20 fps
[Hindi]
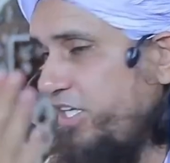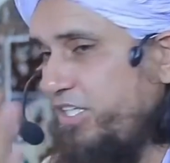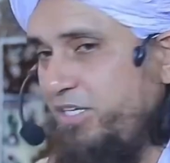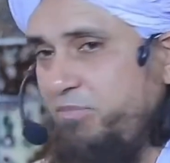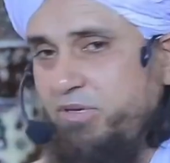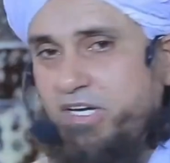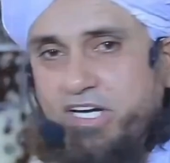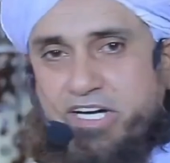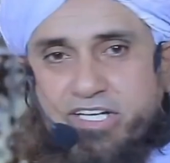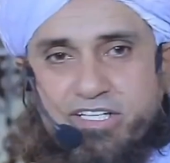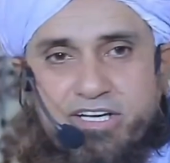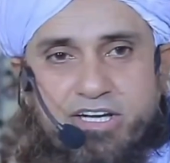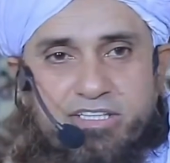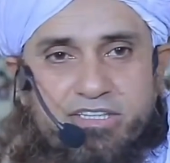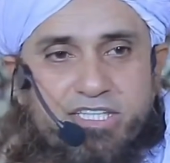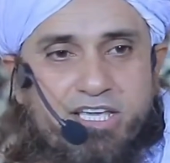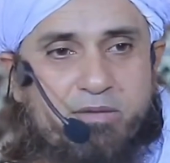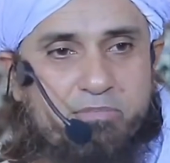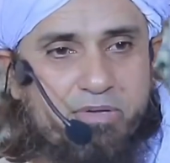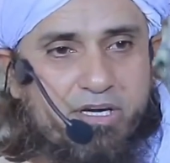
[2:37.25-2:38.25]
शादी भी लेट
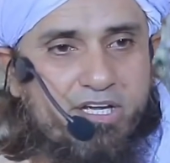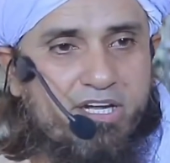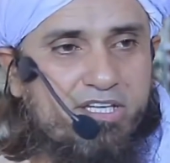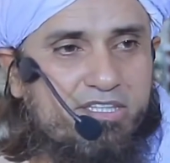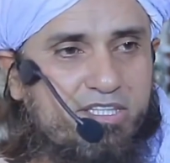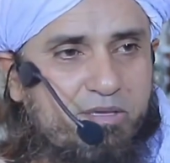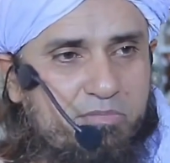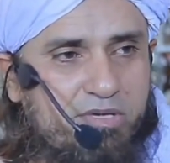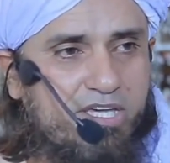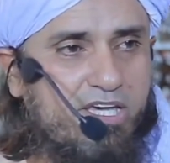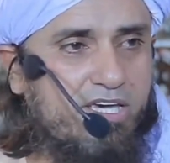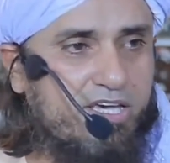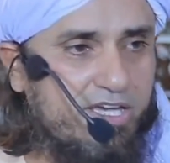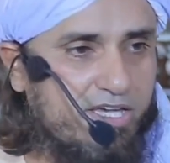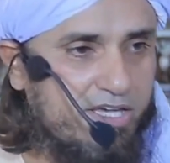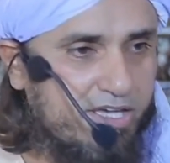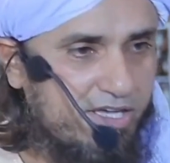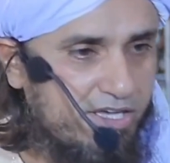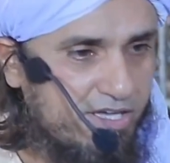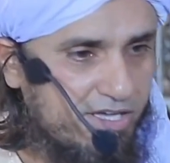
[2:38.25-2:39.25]
करते हैं फिर करते भी है
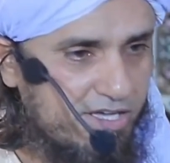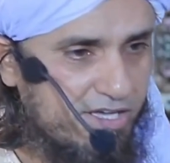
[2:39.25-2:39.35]
है